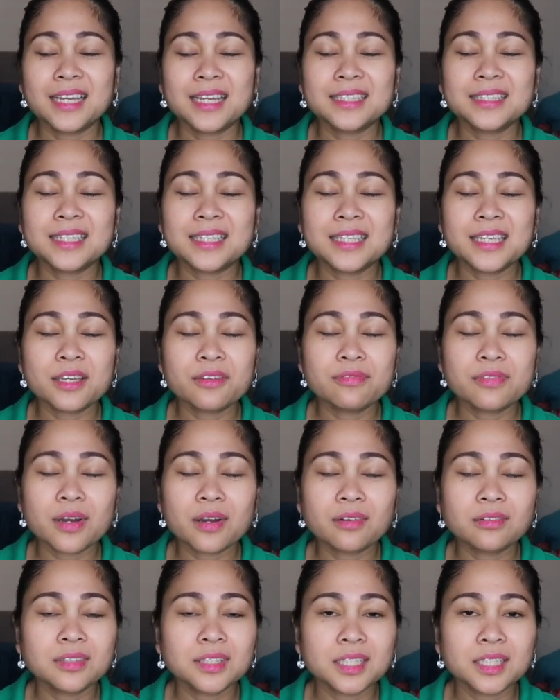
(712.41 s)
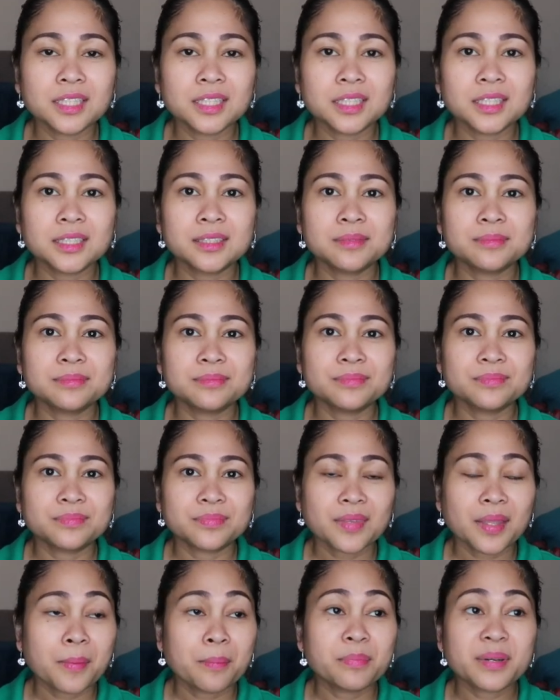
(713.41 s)
Nag-gift ako ng
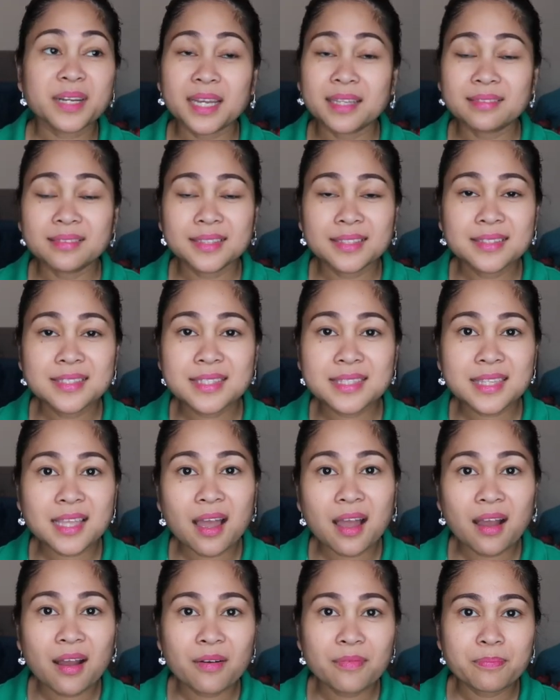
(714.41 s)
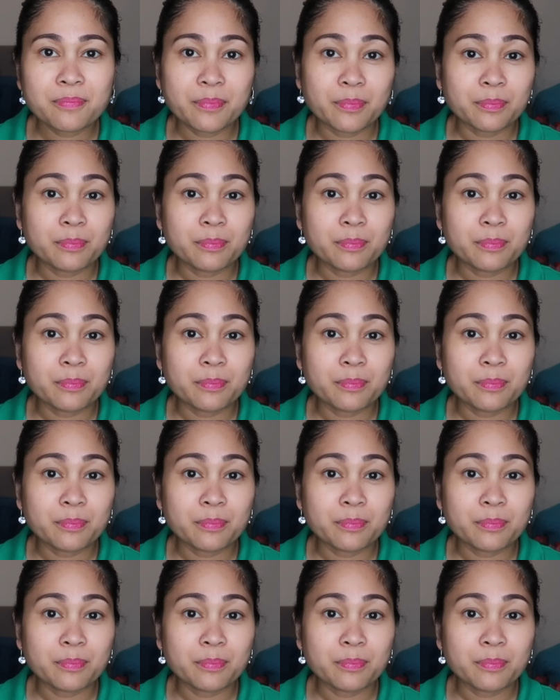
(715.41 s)
branded stuff,